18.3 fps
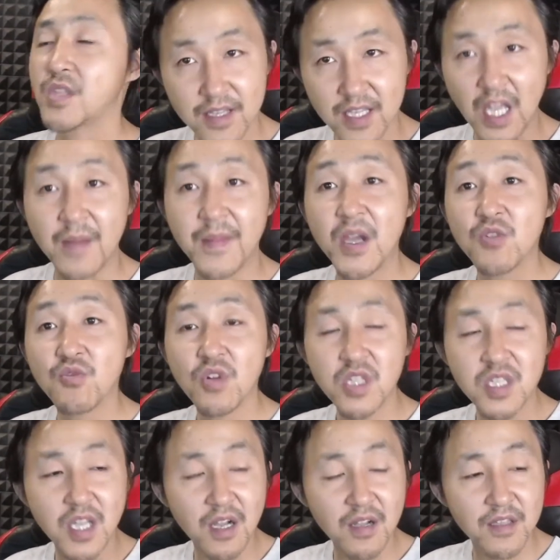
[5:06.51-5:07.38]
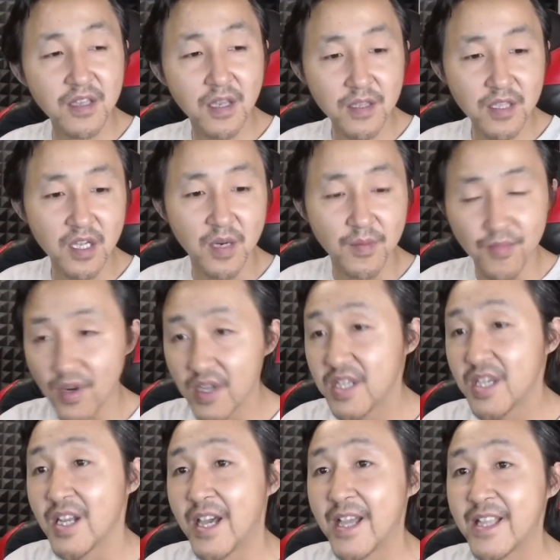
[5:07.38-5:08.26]
坦白说，当年的薄
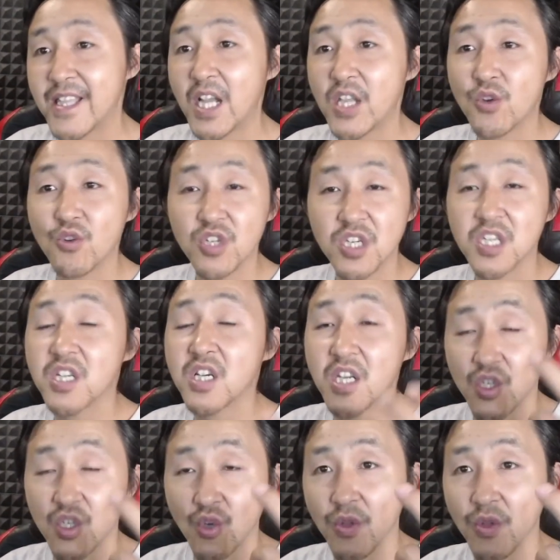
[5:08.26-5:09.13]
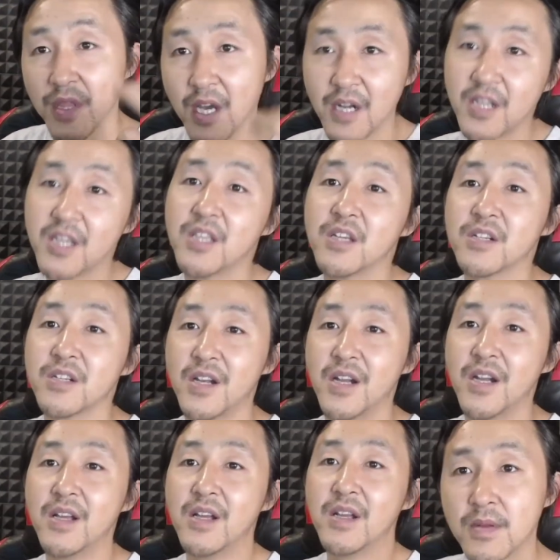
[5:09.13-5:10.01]
熙来他就是一个有能力的人。